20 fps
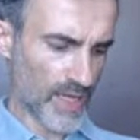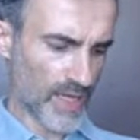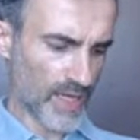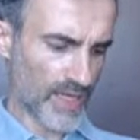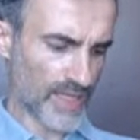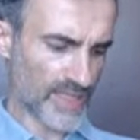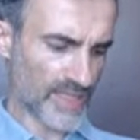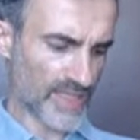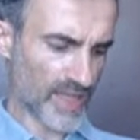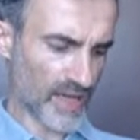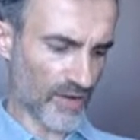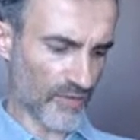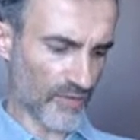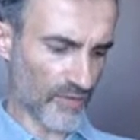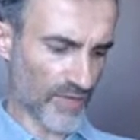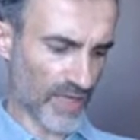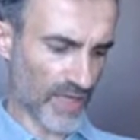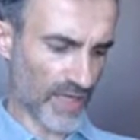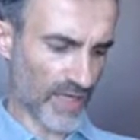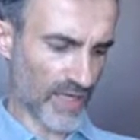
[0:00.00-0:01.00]
Les arts
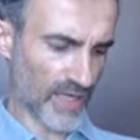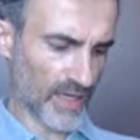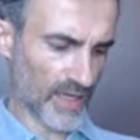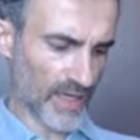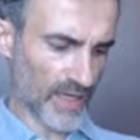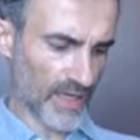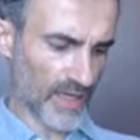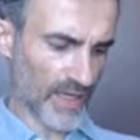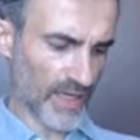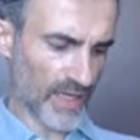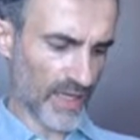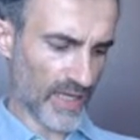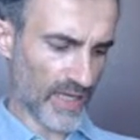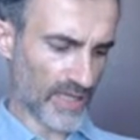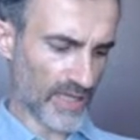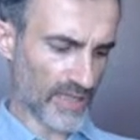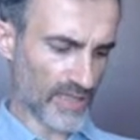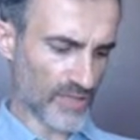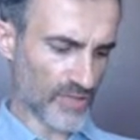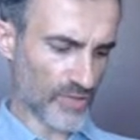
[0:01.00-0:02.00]
vils,
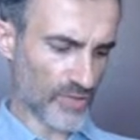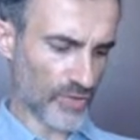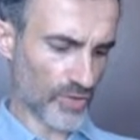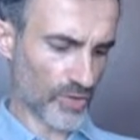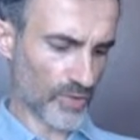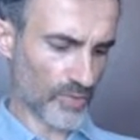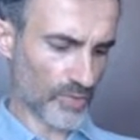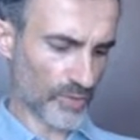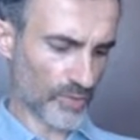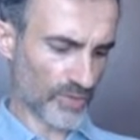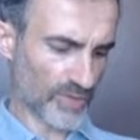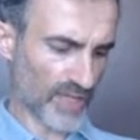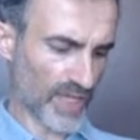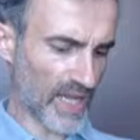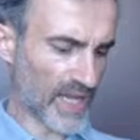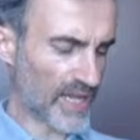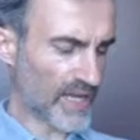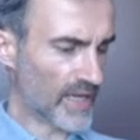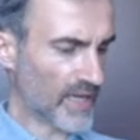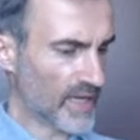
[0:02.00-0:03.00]
et qui se donnent pour
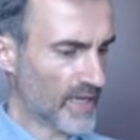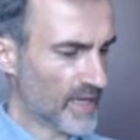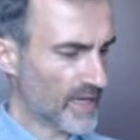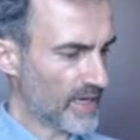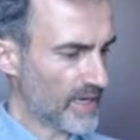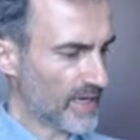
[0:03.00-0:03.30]
tels,